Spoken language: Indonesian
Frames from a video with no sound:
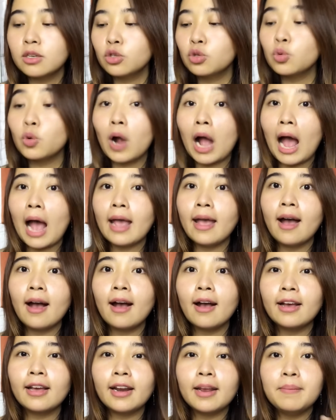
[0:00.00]
suka
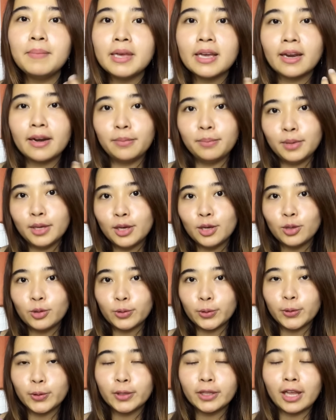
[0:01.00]
yang creamy-creamy
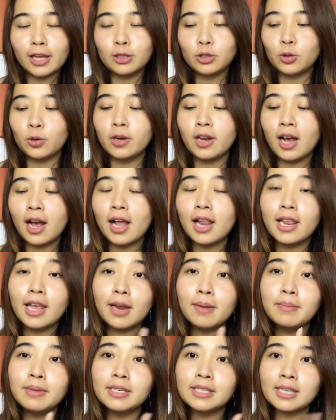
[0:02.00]
gitu teksturnya
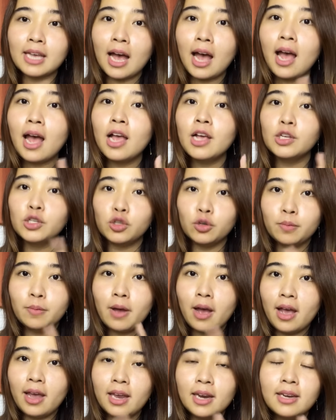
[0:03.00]
kalian bisa
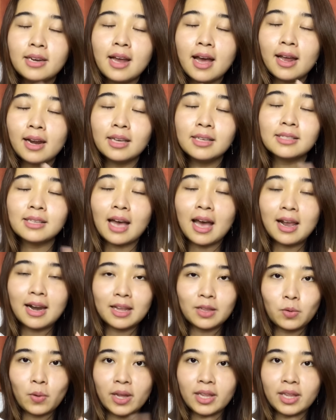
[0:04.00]
cobain dari scarlet